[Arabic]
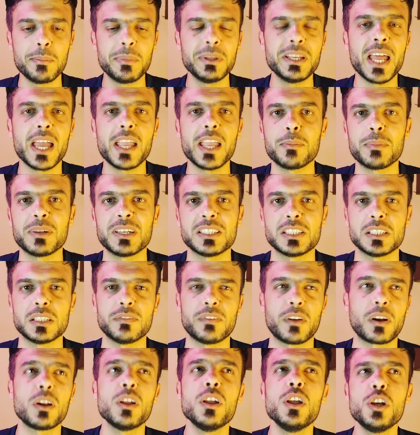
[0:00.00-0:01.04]
بدايه من
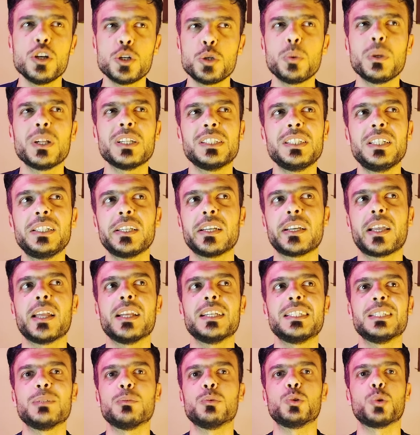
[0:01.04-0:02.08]
الصفر شو نصيحتك يا
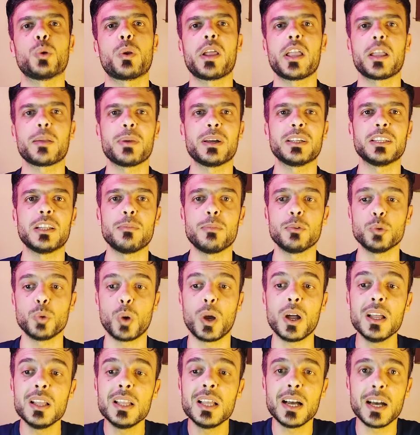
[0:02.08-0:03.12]
نسيم وشو رايك بهذا الموضوع
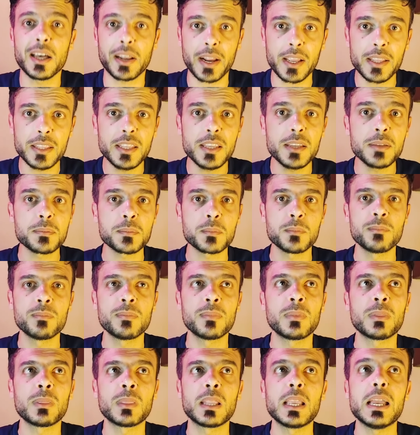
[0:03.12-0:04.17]
رايي
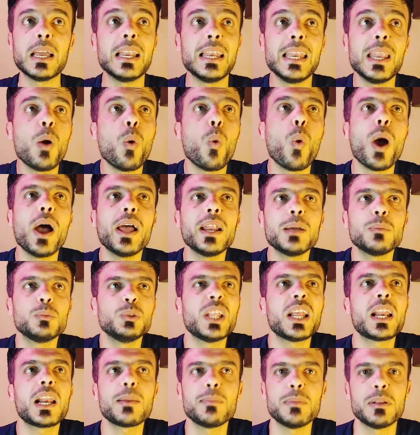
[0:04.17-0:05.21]
لو انا
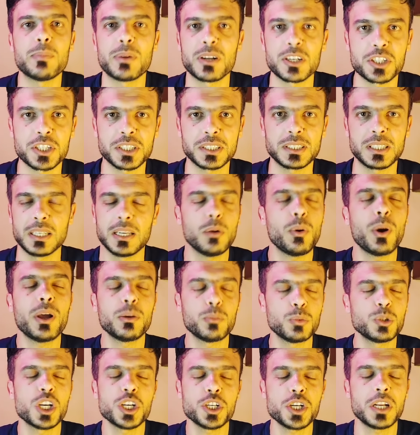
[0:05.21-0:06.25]
مدرب لمانشستر لو
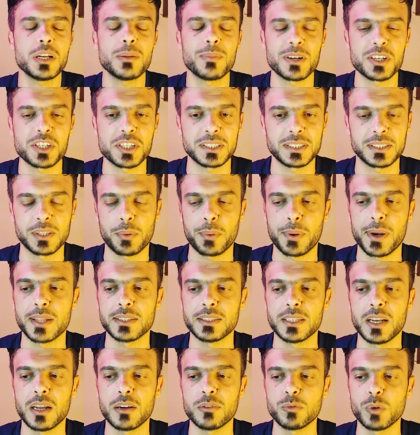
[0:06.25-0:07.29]
انا مشجع لمانشستر
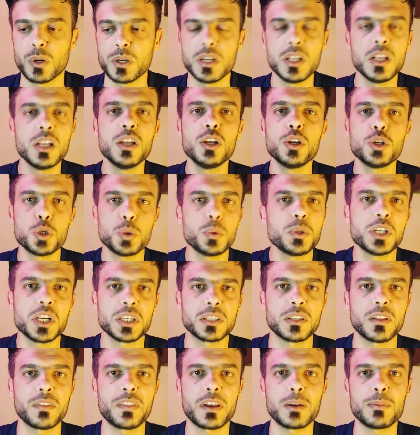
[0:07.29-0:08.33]
يونايتد عفوا شو
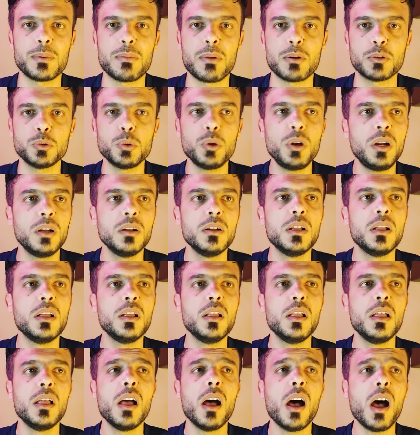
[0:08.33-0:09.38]
وجهه نظري بالموضوع
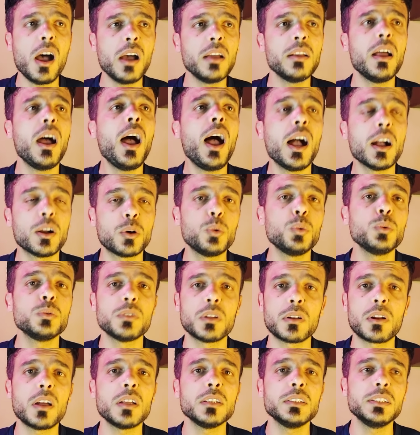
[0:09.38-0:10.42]
انا حكون
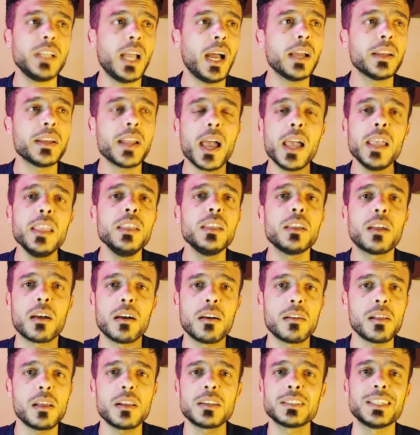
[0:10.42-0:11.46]
راضي عن اي
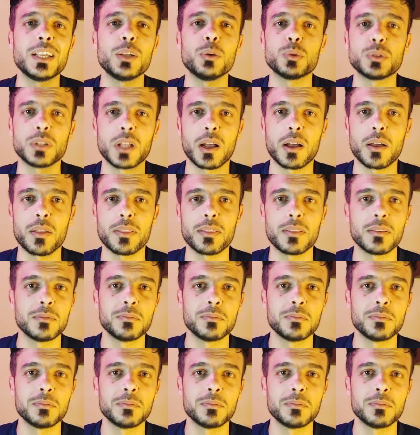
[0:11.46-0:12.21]
قرار سيتخذ